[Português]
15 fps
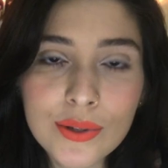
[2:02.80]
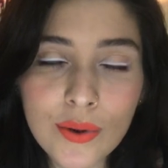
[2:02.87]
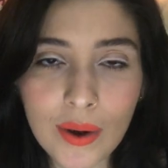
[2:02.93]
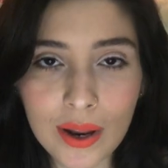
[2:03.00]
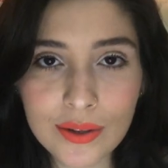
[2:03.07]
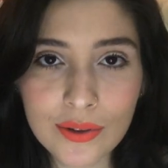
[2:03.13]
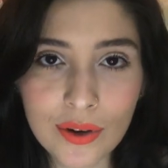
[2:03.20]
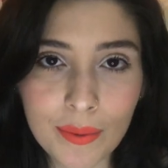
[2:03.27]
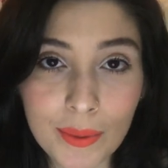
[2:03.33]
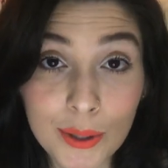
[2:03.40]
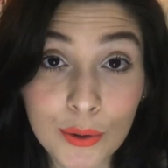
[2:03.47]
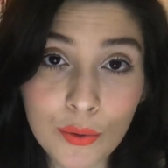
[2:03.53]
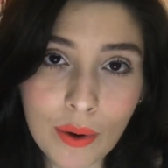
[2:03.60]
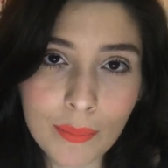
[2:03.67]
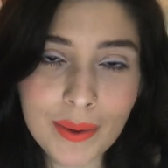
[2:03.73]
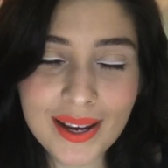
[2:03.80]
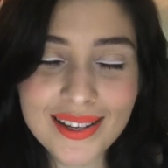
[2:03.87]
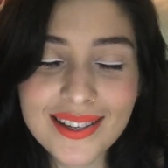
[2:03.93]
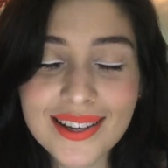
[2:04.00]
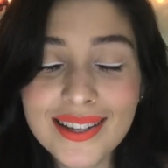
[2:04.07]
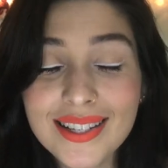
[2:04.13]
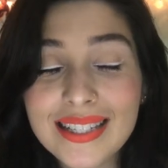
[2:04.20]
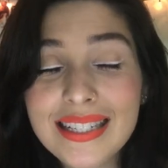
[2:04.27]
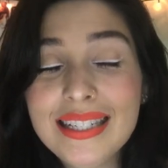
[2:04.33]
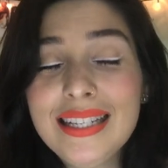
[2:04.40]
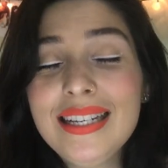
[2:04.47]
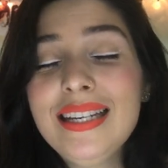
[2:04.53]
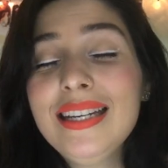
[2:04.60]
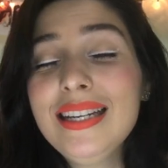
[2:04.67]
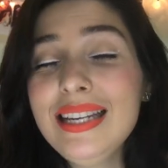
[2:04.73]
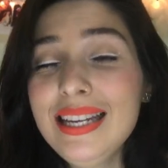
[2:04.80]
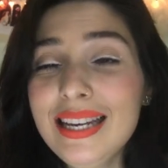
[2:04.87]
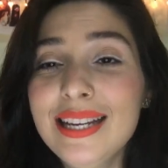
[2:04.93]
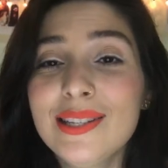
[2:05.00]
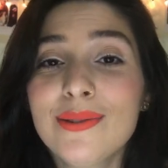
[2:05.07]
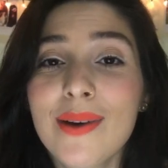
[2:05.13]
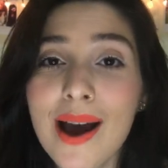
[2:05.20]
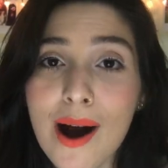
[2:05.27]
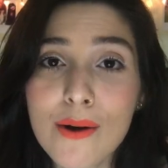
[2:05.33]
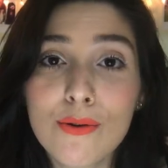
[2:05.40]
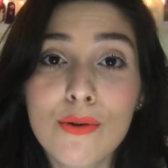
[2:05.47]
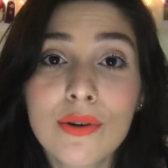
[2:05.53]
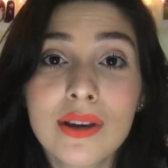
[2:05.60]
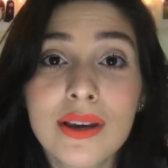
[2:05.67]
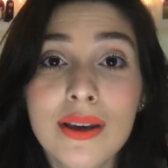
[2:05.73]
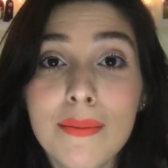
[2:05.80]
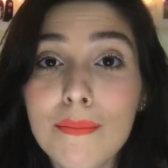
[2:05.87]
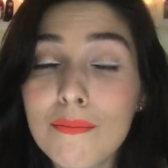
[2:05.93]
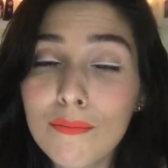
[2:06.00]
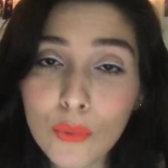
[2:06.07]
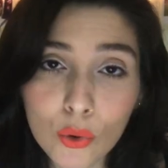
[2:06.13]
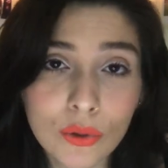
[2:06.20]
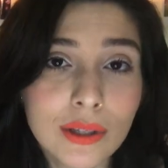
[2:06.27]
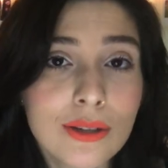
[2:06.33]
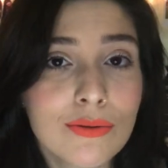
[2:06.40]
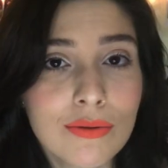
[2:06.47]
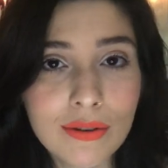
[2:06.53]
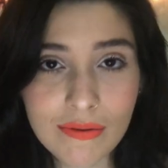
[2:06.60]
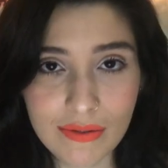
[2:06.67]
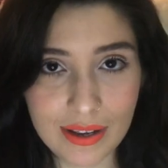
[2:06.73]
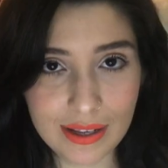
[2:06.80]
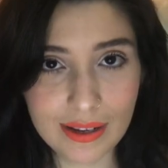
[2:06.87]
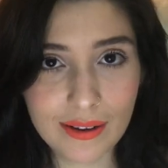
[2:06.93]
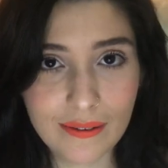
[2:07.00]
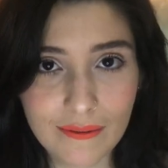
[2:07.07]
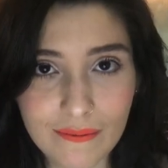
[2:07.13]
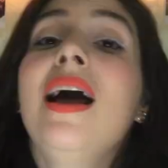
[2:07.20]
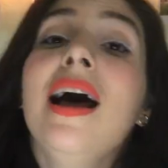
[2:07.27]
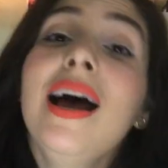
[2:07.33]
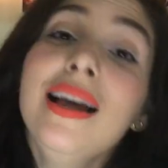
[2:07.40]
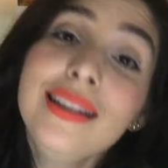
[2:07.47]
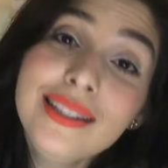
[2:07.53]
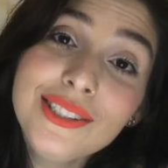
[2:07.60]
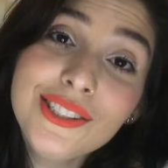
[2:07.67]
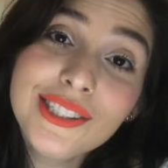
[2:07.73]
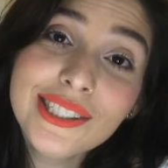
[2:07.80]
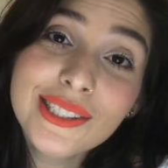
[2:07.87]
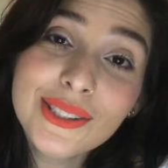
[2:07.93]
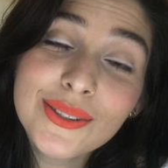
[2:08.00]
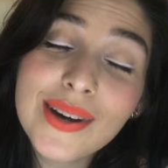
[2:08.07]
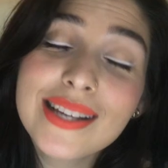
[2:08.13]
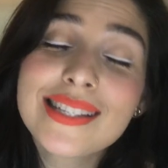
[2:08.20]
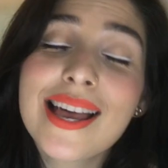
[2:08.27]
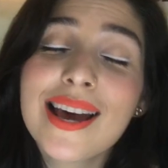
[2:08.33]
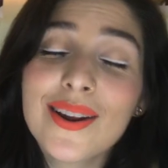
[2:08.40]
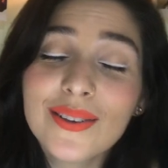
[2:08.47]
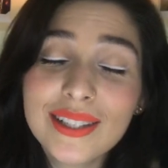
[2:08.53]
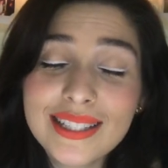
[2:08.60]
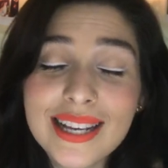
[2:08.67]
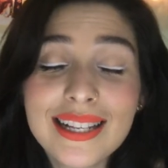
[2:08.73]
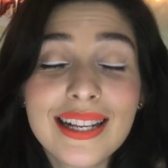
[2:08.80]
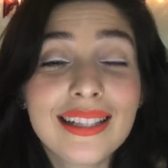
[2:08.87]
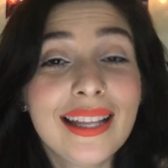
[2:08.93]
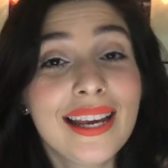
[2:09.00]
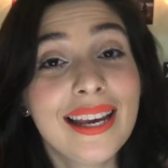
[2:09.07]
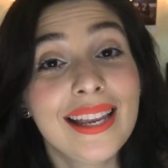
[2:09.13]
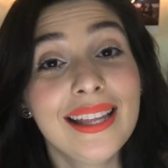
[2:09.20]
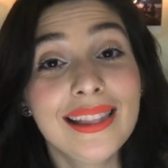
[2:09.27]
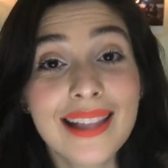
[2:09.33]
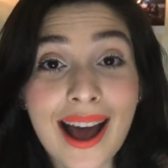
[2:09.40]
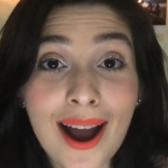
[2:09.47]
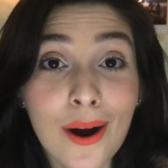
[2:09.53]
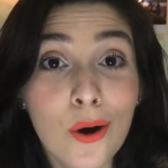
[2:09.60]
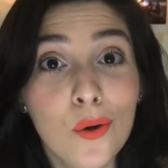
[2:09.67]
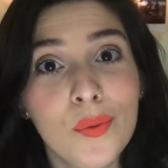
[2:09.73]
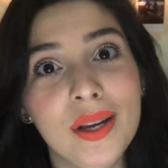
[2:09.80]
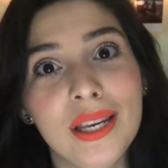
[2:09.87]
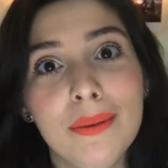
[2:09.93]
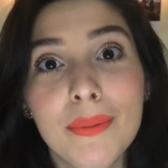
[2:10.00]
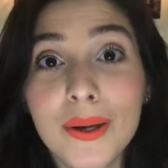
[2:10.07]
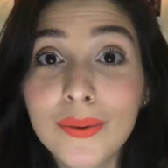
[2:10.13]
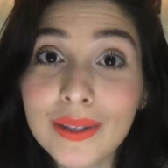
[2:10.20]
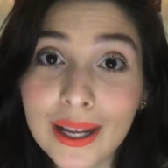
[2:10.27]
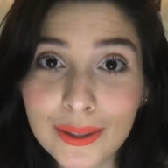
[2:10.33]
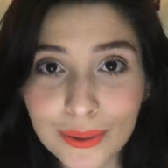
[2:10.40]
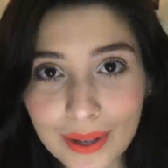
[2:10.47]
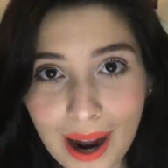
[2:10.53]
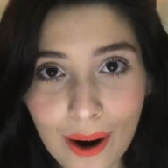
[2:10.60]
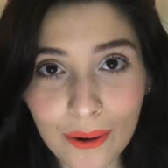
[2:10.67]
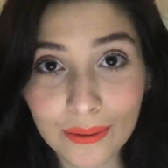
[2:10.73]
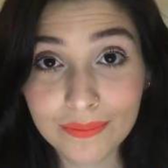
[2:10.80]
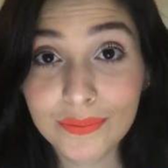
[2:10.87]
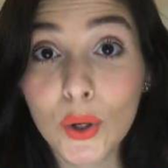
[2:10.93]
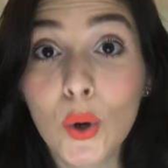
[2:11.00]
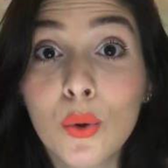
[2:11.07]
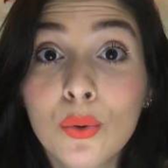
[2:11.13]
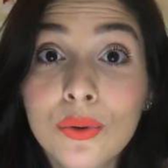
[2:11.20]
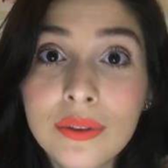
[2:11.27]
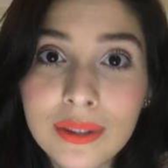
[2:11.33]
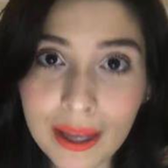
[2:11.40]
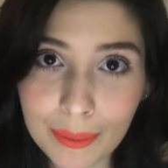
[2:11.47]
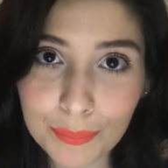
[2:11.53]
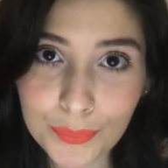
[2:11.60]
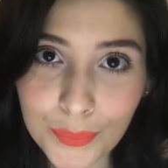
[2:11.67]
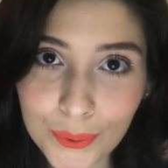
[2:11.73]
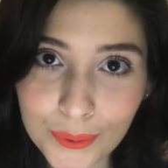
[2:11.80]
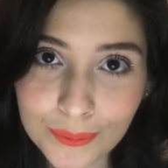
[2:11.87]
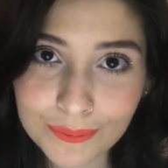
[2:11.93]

o seu relacionamento com a mesa, e isso é algo que muda a sua vida. Além disso, as garotas ainda têm que lidar com o inimigo natural, o tempo.